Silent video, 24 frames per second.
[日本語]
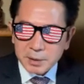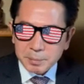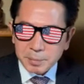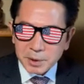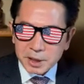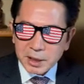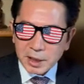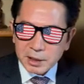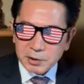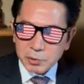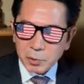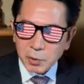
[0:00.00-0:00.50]

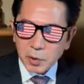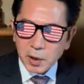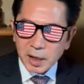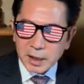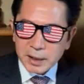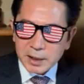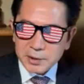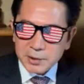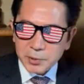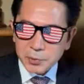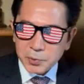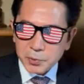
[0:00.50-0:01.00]
メダルを
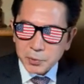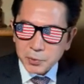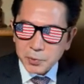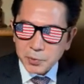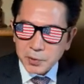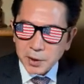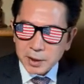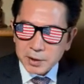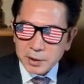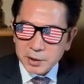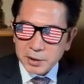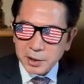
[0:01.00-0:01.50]
争うこ
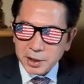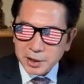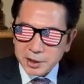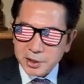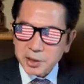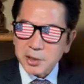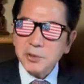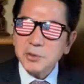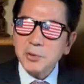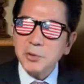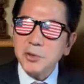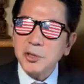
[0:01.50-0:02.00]
とがで
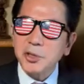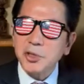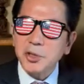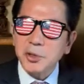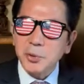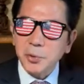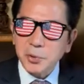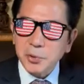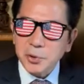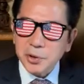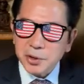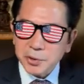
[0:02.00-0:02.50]
きる
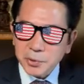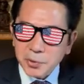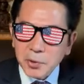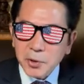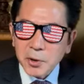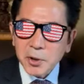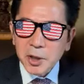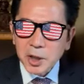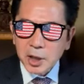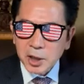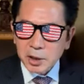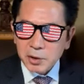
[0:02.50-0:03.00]
競技
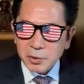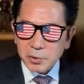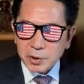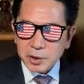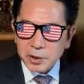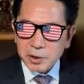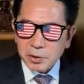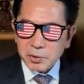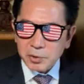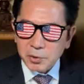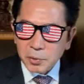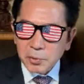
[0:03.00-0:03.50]
をこ
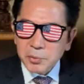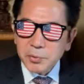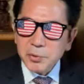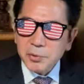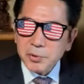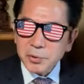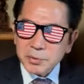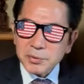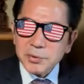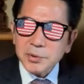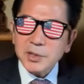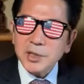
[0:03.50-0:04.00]
れど
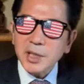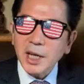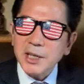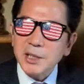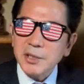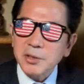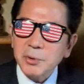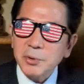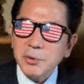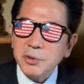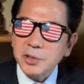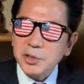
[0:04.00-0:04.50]
んどん
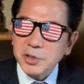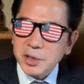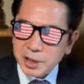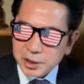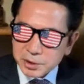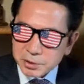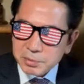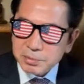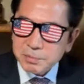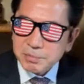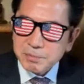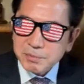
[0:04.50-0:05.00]
採用してい
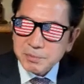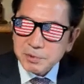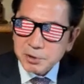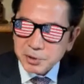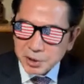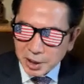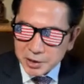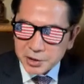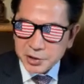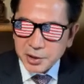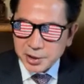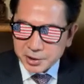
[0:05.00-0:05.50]
く、
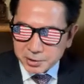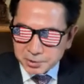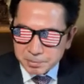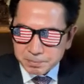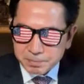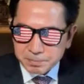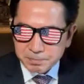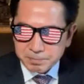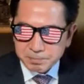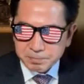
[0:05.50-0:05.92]
増やしていく。